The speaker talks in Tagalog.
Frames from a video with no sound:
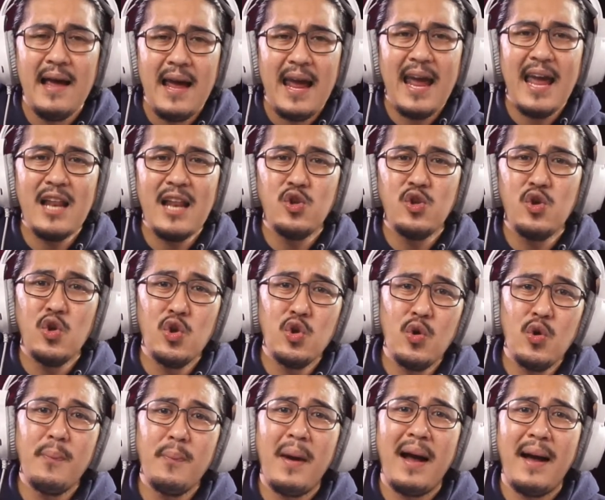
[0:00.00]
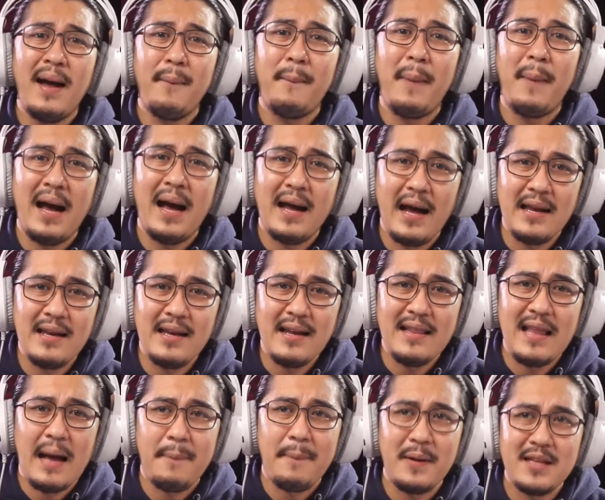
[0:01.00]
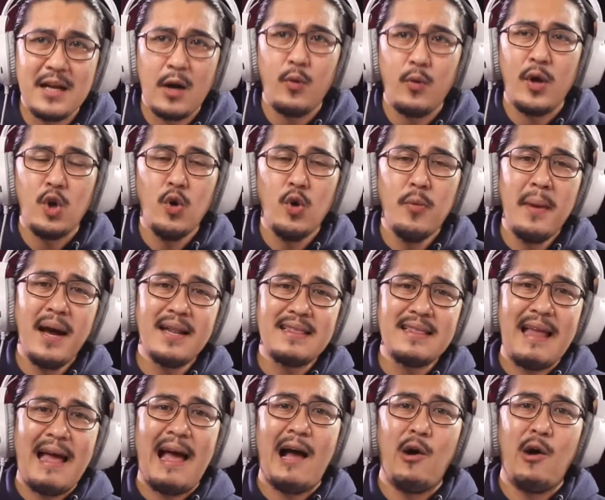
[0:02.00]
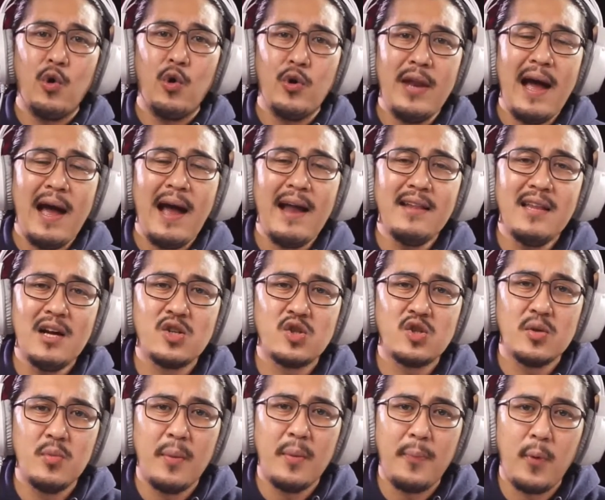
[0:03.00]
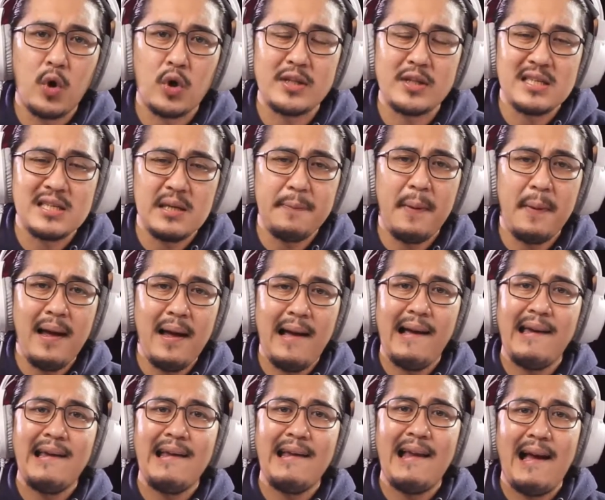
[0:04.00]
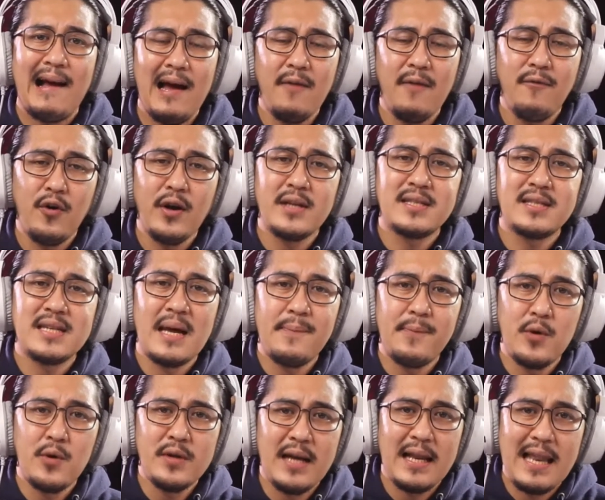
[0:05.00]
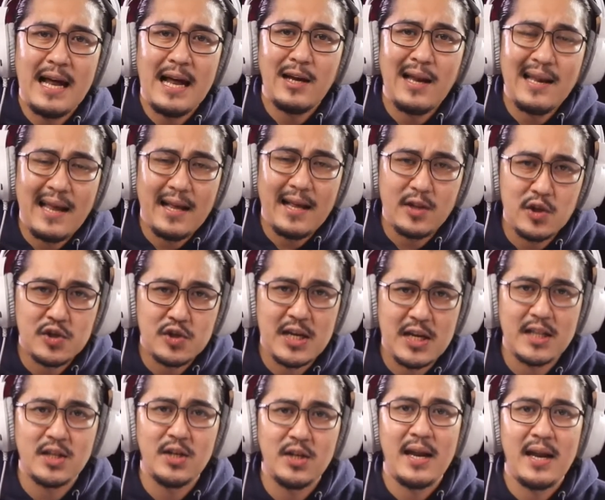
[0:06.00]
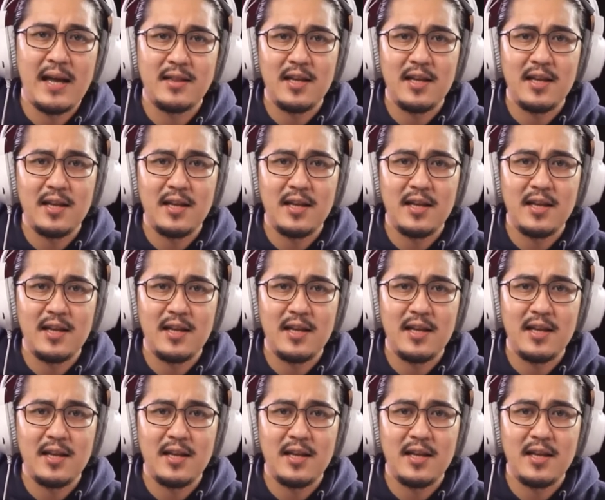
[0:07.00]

And yun yung mga bagay na dapat gawin ng mga tao na handang sumuporta sa pangangailangan. For example na lang ng letter sender natin